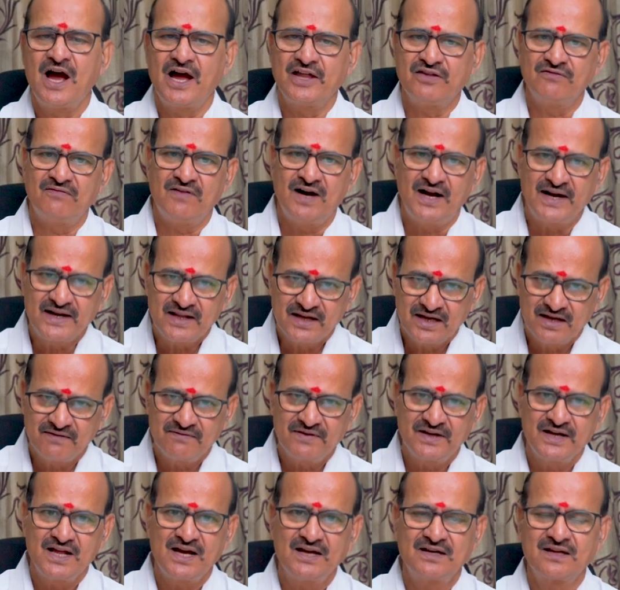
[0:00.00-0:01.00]
அது வாடகை
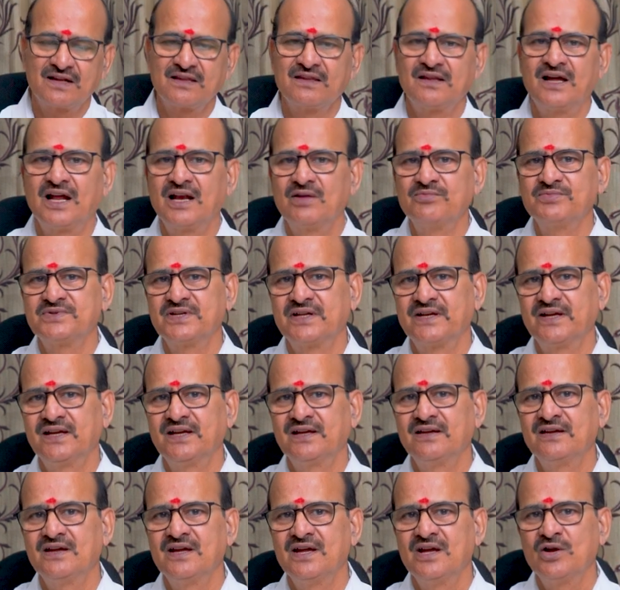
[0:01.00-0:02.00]
வீடாக இருந்தாலும் சரி
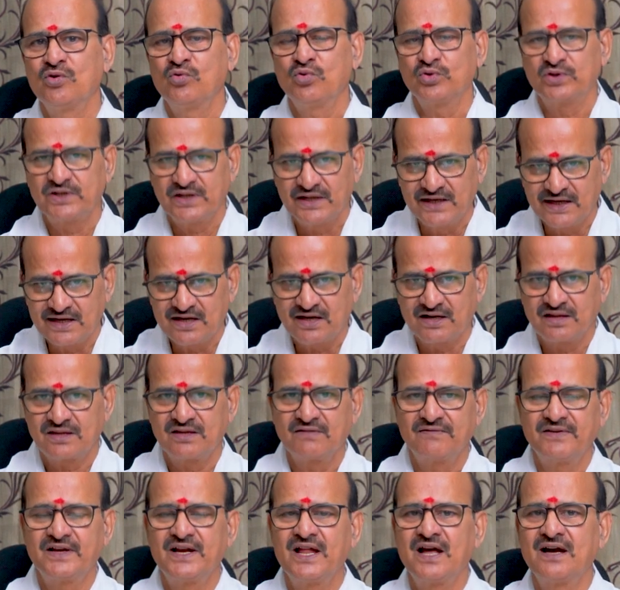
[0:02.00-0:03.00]
குத்தகைக்கு
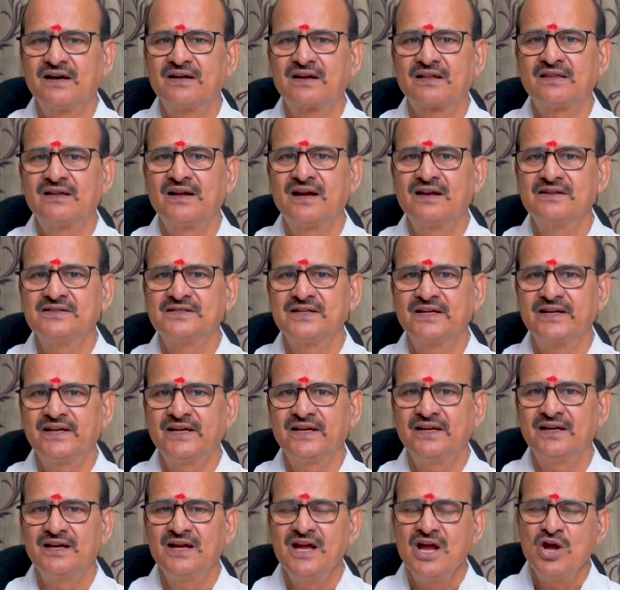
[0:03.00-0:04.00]
எடுத்த வீடாக இருந்தாலும்
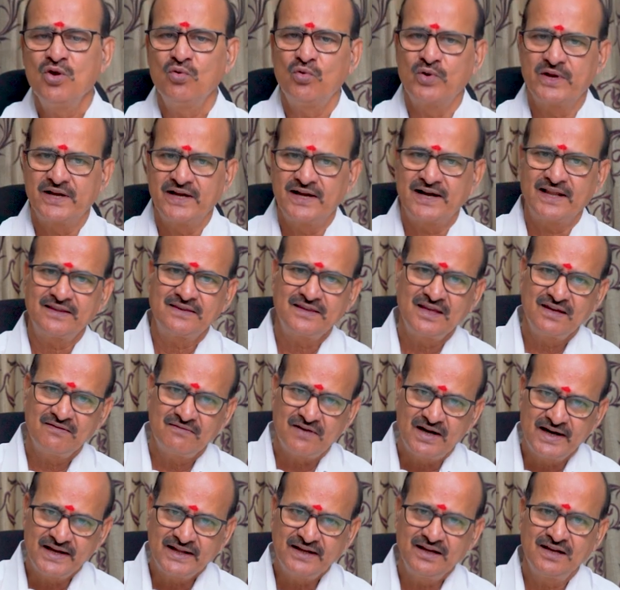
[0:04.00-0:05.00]
சரி ஒரு இடத்தை
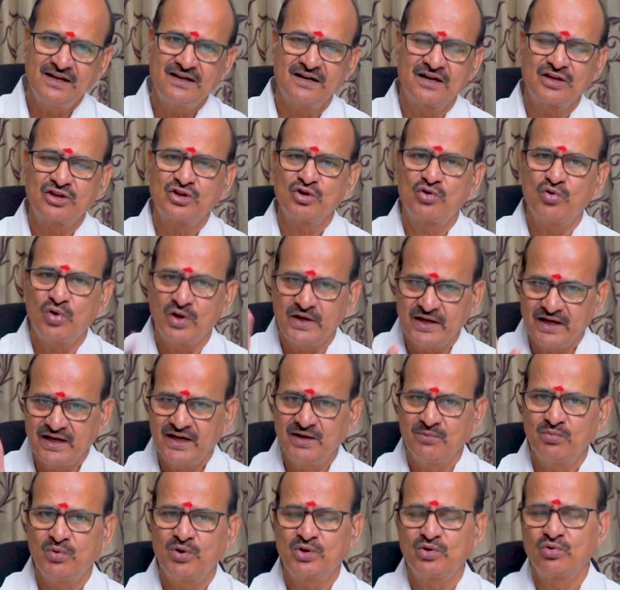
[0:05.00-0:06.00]
வாடகைக்கு எடுத்து
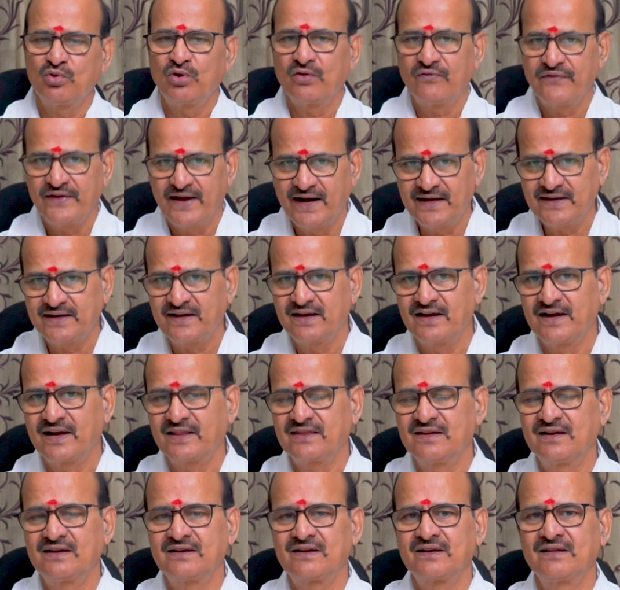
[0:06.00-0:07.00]
கொட்டகை போட்டு ஒரு ஃபேக்ட்ரி
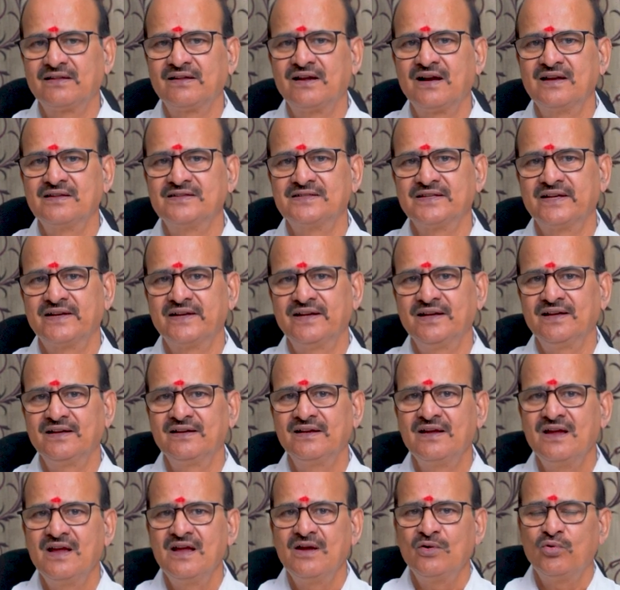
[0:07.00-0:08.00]
நடத்திக்கிட்டு இருந்தாலும் சரி
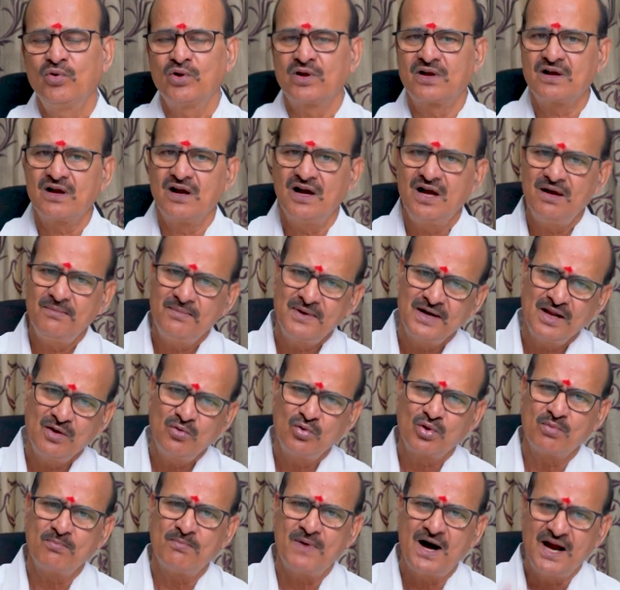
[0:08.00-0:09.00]
ஒரு
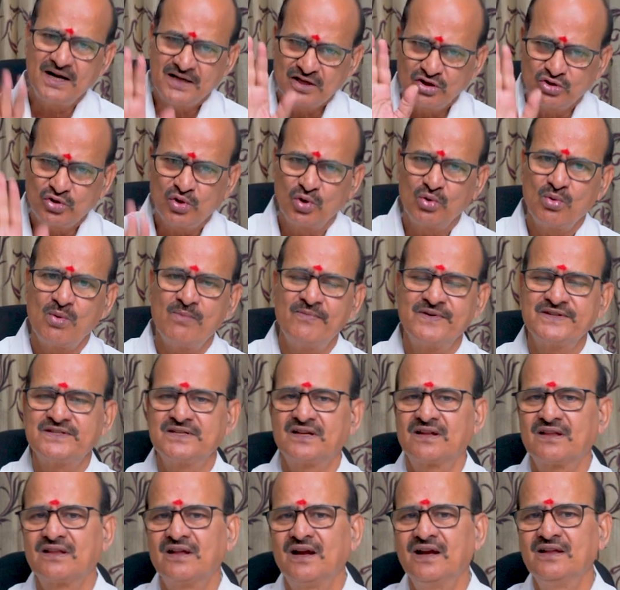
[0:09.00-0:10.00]
காமனாக ஒரு மாட்டுத் தொழுவம்
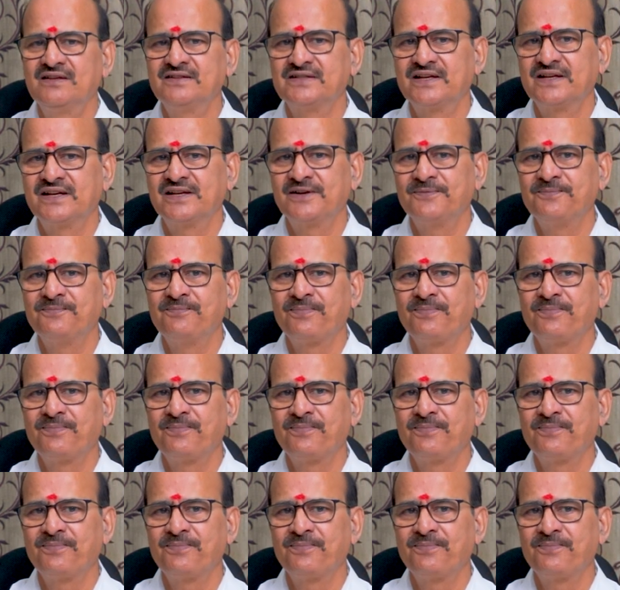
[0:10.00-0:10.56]
வச்சுருந்தாலும் சரி